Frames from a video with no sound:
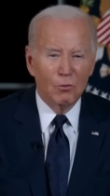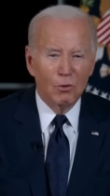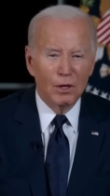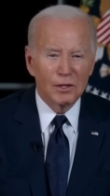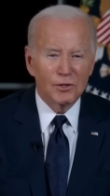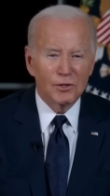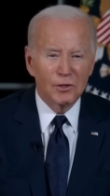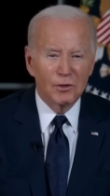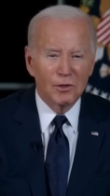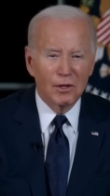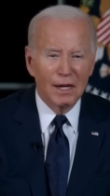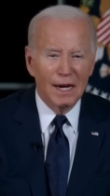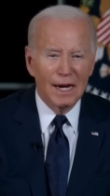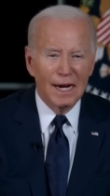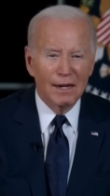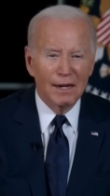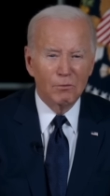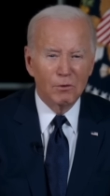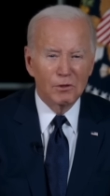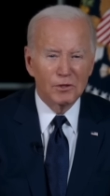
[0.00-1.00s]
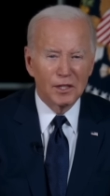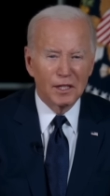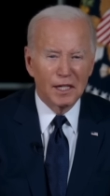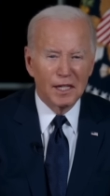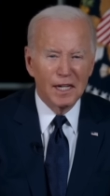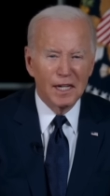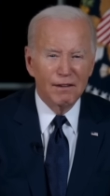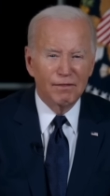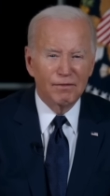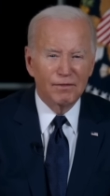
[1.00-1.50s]
mù chiến tranh tiếp tục
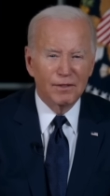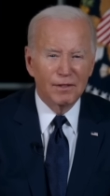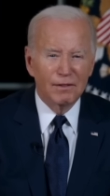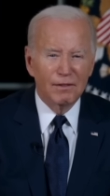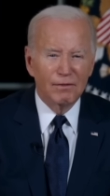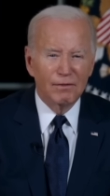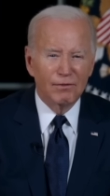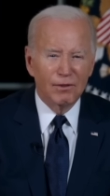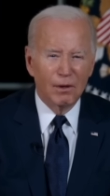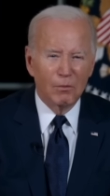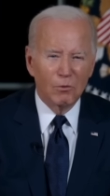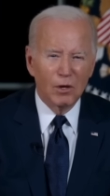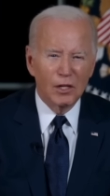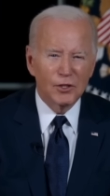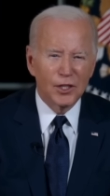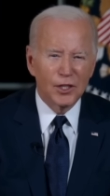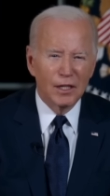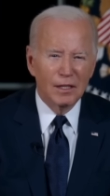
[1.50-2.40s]
sẽ là công cụ hữu ích